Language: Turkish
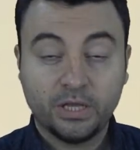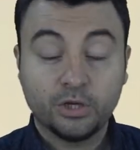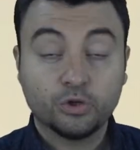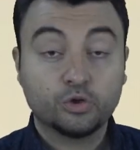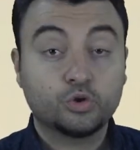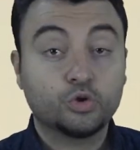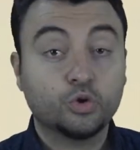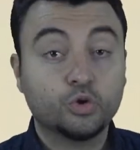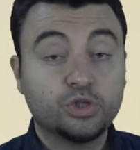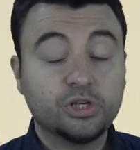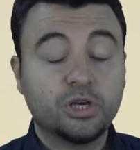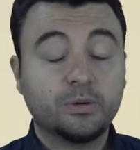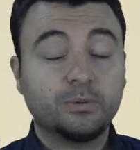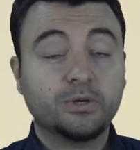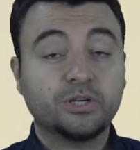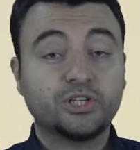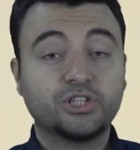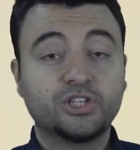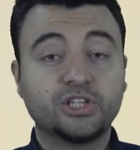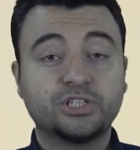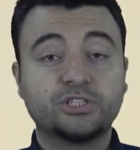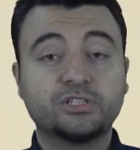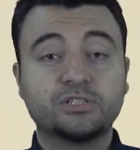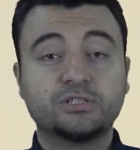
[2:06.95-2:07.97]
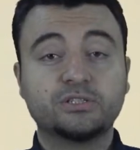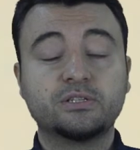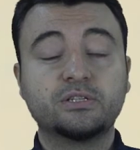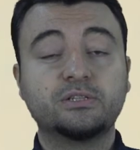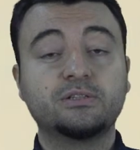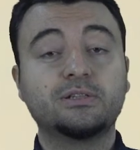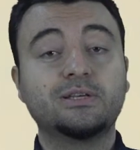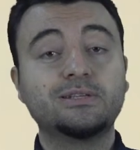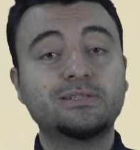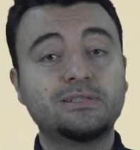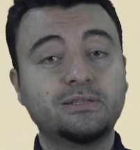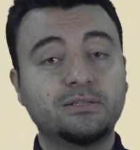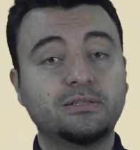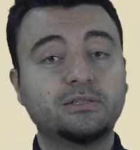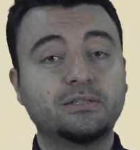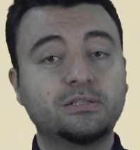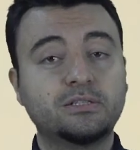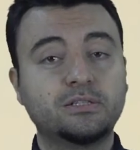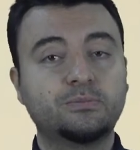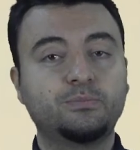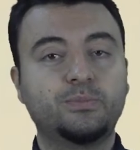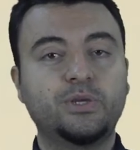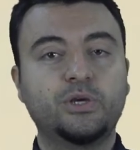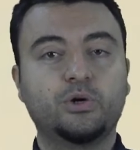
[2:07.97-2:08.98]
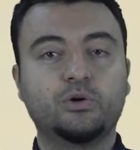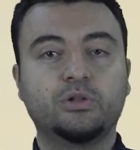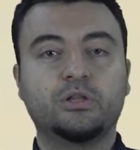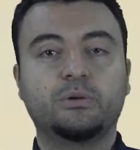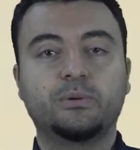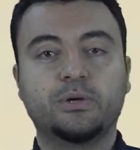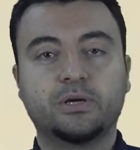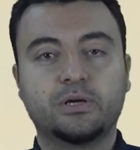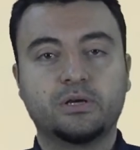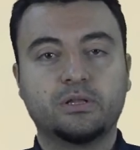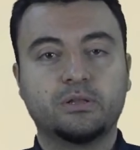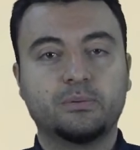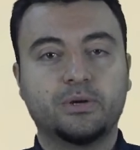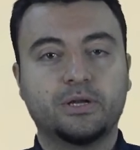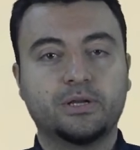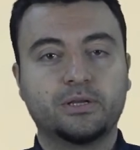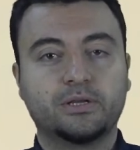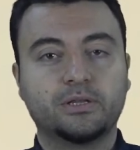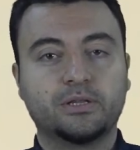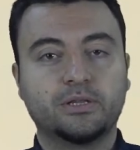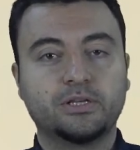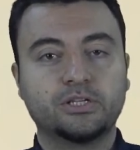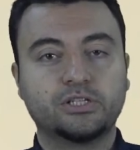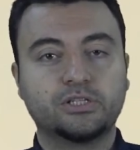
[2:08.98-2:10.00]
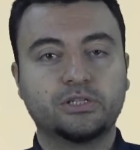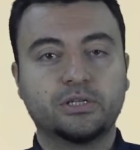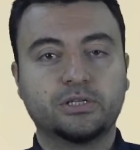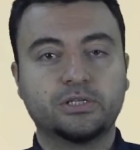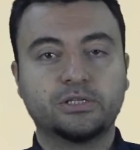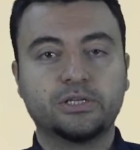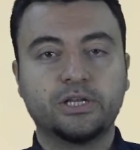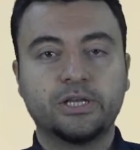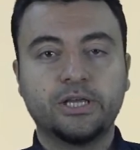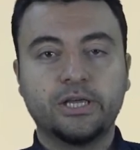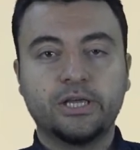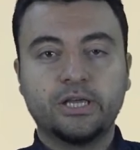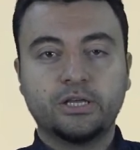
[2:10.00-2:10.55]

Çocuğa bakış açısı nasıldır bir ona bakalım arkadaşlar.